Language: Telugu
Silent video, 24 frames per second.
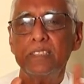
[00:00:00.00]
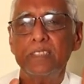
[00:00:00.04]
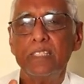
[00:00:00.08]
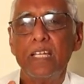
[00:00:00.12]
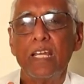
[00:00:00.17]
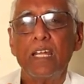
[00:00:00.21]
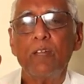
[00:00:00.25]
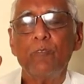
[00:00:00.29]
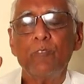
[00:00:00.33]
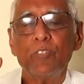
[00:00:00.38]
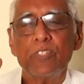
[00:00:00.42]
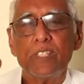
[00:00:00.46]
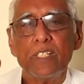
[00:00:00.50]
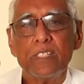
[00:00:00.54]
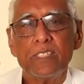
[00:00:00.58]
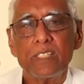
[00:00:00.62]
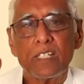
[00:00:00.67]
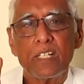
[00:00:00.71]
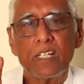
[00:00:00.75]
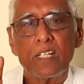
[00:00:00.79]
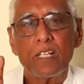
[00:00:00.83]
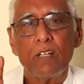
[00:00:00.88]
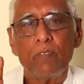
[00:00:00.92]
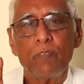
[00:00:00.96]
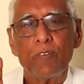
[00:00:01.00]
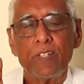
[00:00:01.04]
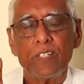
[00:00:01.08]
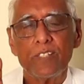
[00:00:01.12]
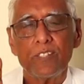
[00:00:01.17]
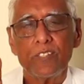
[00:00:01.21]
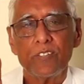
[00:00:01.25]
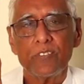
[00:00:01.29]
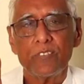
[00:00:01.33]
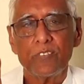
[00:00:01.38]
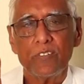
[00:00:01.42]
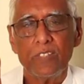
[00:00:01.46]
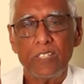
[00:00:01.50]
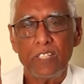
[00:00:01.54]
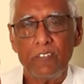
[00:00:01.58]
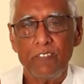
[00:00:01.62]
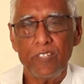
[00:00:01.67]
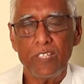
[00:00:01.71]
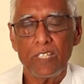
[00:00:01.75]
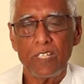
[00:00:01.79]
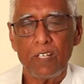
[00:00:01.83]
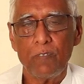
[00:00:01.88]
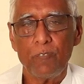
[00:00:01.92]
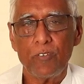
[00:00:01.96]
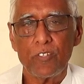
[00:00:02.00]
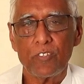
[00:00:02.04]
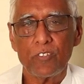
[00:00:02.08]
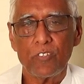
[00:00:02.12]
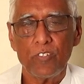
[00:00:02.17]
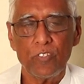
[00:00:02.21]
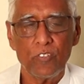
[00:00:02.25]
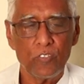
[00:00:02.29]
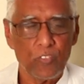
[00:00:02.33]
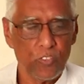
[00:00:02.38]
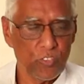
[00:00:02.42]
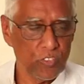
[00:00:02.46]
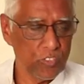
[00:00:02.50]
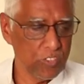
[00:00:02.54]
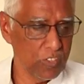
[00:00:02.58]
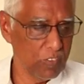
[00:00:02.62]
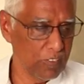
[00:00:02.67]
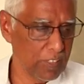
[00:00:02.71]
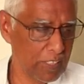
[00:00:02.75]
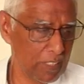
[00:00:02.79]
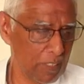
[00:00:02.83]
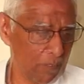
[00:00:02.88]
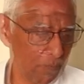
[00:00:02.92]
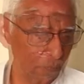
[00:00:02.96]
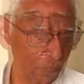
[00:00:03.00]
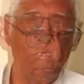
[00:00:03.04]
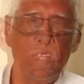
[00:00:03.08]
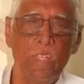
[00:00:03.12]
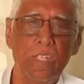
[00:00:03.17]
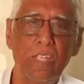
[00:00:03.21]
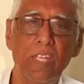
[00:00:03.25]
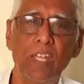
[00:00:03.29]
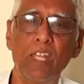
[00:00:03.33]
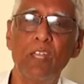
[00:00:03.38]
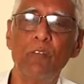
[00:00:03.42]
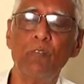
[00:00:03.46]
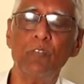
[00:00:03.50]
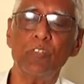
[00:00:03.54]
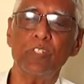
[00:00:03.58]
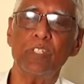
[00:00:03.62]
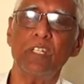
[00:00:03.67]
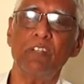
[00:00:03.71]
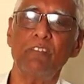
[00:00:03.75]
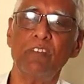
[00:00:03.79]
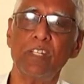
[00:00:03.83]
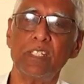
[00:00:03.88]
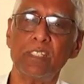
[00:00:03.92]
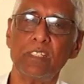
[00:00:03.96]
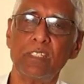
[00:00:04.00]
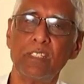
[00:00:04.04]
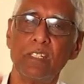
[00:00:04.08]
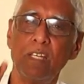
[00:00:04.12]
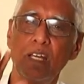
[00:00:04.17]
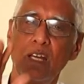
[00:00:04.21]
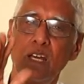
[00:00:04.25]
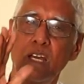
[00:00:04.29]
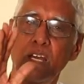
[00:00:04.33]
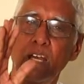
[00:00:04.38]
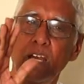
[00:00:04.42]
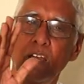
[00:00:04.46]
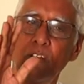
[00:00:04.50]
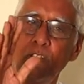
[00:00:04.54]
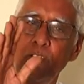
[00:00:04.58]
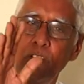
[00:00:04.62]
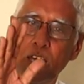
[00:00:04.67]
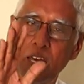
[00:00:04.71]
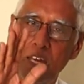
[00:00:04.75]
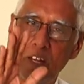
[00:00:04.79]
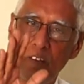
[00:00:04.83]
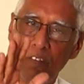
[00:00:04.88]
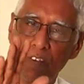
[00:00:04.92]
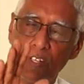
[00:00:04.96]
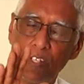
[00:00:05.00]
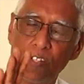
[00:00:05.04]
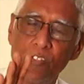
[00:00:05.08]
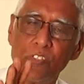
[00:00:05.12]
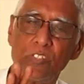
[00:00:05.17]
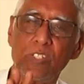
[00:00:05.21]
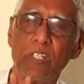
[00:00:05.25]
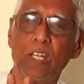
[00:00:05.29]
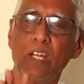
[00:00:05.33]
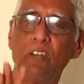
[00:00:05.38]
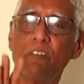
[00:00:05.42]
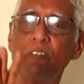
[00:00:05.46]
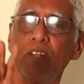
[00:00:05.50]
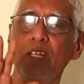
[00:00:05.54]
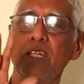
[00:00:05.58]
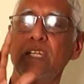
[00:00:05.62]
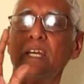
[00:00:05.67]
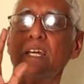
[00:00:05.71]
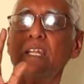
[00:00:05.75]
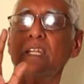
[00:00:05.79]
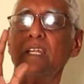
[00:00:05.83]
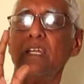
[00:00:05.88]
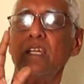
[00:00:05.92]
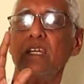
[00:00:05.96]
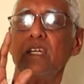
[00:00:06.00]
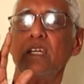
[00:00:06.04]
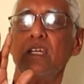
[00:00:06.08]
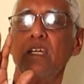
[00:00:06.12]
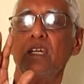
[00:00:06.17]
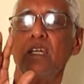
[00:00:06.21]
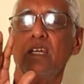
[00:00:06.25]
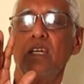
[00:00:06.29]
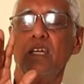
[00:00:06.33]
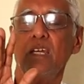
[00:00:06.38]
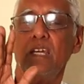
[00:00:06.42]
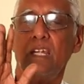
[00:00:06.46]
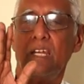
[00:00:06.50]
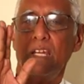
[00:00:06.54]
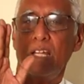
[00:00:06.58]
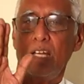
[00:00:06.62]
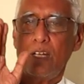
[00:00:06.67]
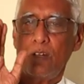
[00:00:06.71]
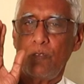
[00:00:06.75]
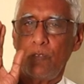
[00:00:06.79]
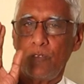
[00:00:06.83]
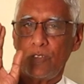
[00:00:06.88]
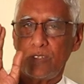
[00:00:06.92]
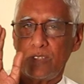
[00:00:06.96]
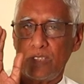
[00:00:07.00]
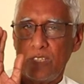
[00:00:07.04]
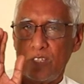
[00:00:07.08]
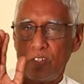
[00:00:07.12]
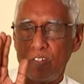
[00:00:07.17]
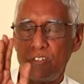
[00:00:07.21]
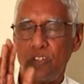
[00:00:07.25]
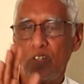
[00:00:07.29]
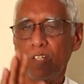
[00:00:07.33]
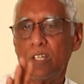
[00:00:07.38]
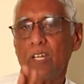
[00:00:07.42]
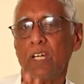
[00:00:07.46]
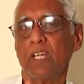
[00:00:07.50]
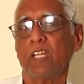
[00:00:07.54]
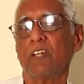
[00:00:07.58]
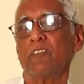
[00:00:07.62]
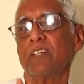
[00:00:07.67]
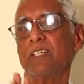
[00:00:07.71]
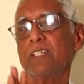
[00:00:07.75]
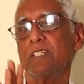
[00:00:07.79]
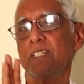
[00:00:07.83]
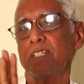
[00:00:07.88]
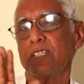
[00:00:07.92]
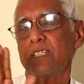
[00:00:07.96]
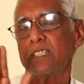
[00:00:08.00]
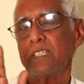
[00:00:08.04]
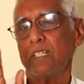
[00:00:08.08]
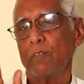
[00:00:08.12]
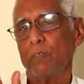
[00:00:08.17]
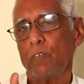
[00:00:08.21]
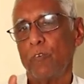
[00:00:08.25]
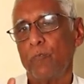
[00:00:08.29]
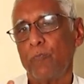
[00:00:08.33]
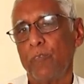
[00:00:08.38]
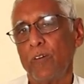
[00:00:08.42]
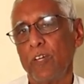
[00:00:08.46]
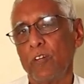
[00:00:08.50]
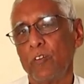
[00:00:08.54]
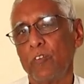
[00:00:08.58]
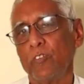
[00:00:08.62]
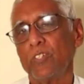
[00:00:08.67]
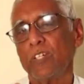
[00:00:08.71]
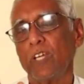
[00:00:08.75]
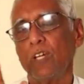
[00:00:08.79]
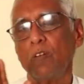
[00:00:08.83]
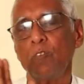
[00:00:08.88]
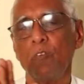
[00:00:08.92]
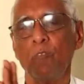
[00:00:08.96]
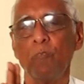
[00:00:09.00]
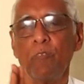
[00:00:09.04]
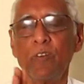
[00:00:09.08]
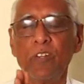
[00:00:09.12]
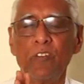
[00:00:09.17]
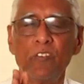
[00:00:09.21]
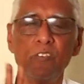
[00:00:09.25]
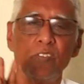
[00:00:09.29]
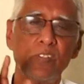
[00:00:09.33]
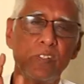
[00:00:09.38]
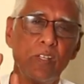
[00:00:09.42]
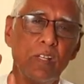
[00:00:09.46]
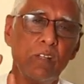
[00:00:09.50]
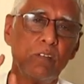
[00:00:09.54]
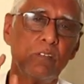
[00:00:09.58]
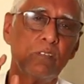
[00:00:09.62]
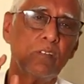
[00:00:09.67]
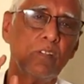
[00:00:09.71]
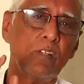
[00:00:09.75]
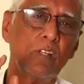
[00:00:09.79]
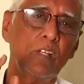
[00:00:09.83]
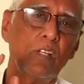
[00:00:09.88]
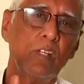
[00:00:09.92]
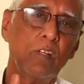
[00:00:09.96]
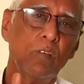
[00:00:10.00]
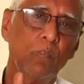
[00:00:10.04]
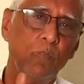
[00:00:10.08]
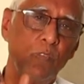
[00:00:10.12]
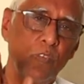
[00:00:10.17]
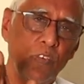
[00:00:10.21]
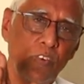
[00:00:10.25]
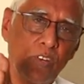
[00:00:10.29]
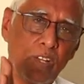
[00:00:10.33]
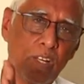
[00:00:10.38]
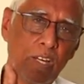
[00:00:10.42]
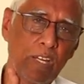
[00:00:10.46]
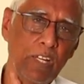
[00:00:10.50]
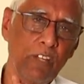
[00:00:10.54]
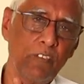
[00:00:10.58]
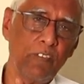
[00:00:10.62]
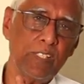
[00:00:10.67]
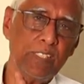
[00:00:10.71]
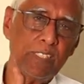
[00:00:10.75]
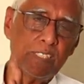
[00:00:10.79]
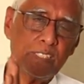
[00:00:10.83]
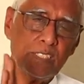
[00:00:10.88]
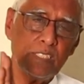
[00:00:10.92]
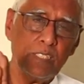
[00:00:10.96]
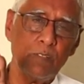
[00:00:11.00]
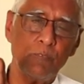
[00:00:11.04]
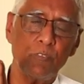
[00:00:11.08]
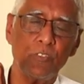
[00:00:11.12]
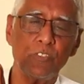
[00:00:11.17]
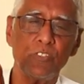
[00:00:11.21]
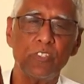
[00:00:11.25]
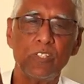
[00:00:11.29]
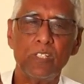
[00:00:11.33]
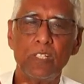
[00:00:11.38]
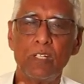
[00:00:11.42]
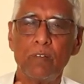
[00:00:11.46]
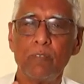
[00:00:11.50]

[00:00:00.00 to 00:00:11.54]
జలముద్ర చక్కగా పనిచేస్తుంది ఈ విధంగా పెట్టుకొని కూర్చోవాలి ఏ ముద్ర వేసినా అరవై నిమిషాలు వేయాలి లేకపోతే రెండుగా డివైడ్ చేస్తే ముప్పై నిమిషాలు ముప్పై నిమిషాలు మూడుగా డివైడ్ చేస్తే పొద్దున్న